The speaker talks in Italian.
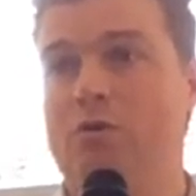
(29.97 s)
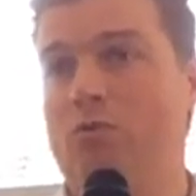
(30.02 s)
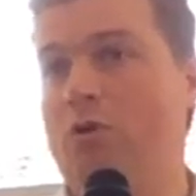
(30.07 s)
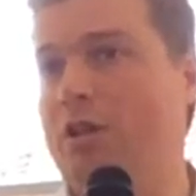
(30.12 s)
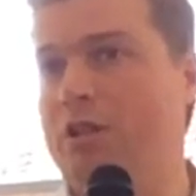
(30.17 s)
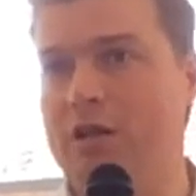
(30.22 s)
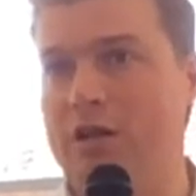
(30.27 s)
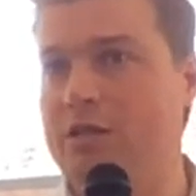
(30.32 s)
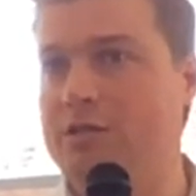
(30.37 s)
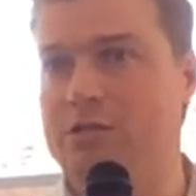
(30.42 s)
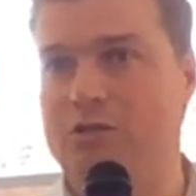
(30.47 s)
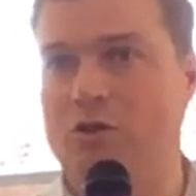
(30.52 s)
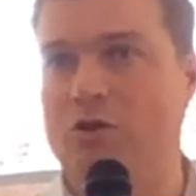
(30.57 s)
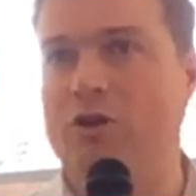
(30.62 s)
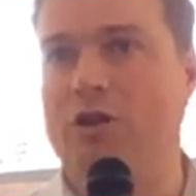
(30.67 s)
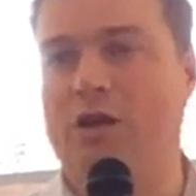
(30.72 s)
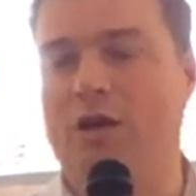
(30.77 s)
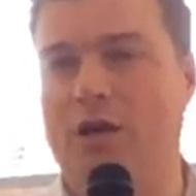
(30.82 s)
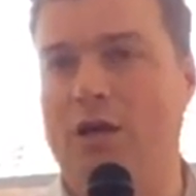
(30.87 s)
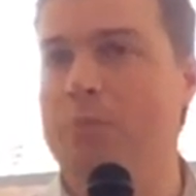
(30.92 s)
una
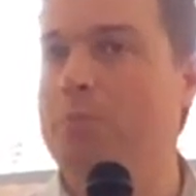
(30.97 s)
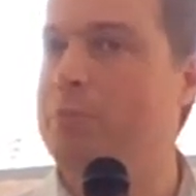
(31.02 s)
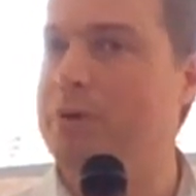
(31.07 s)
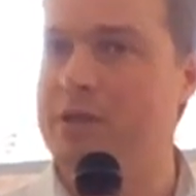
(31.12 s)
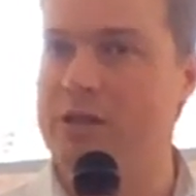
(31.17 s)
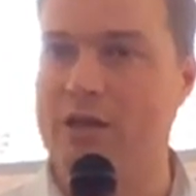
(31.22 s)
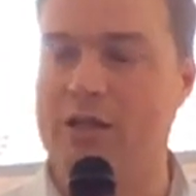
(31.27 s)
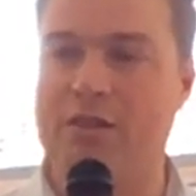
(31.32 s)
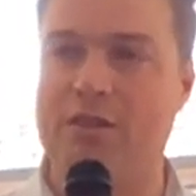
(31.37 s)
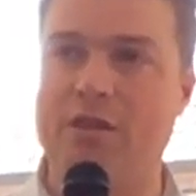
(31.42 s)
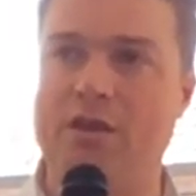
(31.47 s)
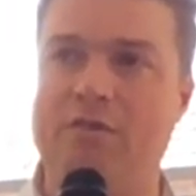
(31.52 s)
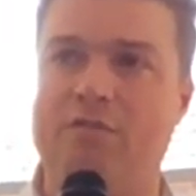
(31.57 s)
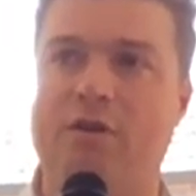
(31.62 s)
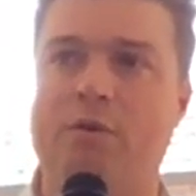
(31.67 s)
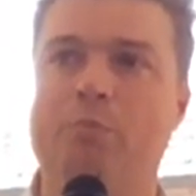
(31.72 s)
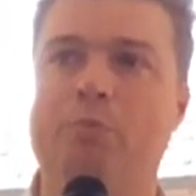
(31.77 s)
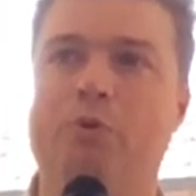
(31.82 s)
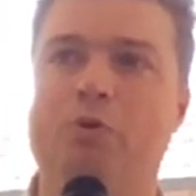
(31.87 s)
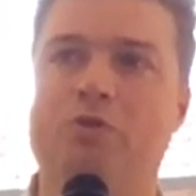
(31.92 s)
direzione impegnativa,
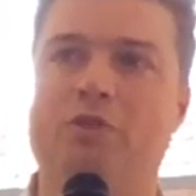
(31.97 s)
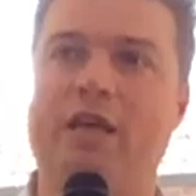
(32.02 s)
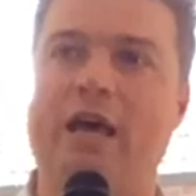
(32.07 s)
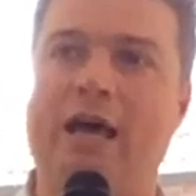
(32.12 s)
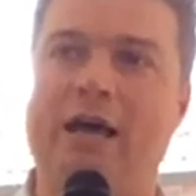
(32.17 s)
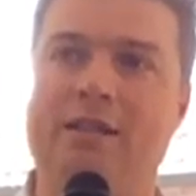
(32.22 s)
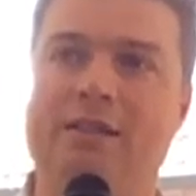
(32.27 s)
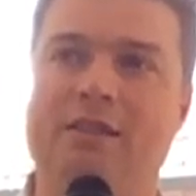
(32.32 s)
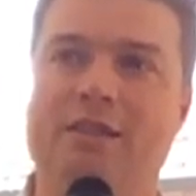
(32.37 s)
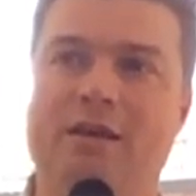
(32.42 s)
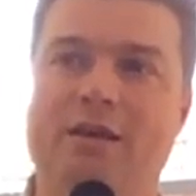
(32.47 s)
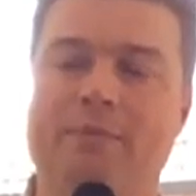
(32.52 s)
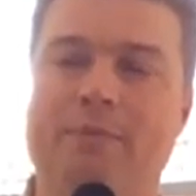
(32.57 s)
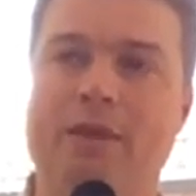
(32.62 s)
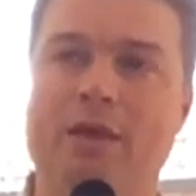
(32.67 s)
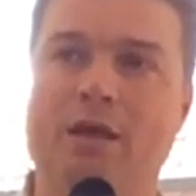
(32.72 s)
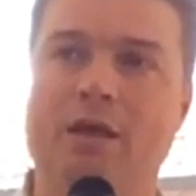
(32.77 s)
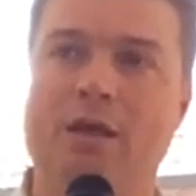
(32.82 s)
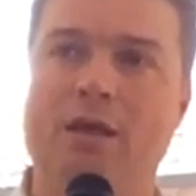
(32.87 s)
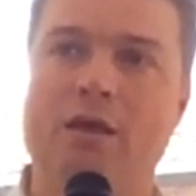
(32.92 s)

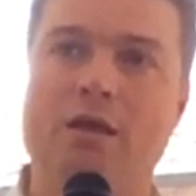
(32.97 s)
importante.